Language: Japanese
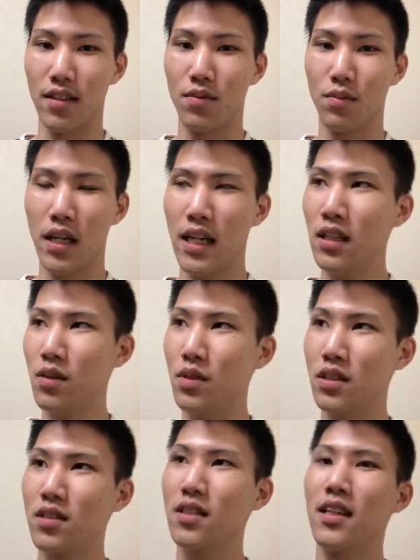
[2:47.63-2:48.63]
まあ、花火好
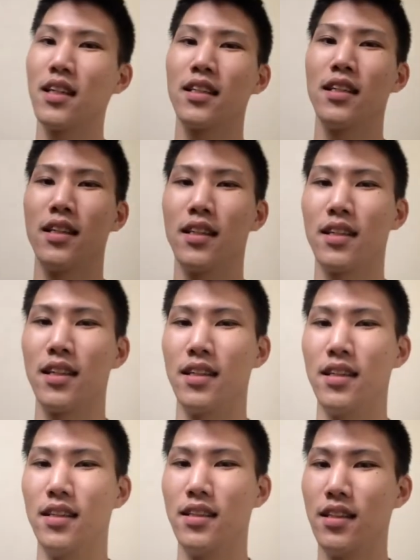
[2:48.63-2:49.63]
きな方だったら
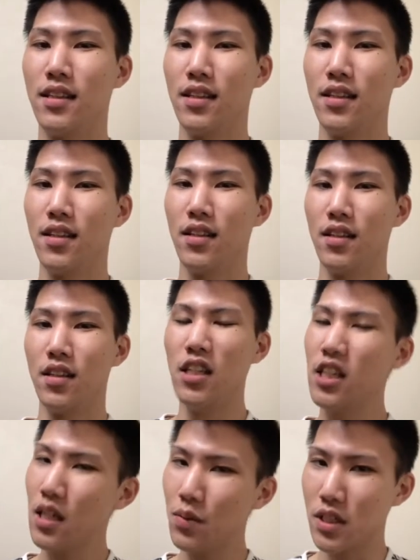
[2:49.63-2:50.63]
いいか
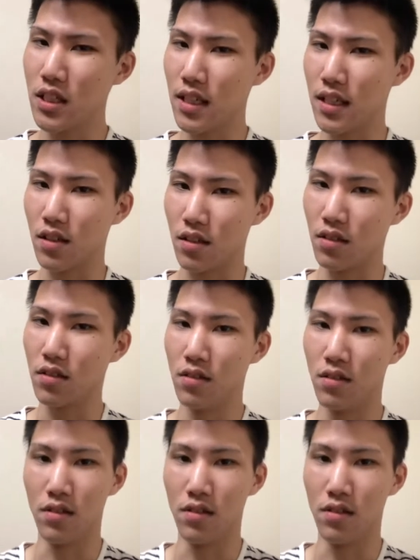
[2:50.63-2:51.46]
もしれないですけどうん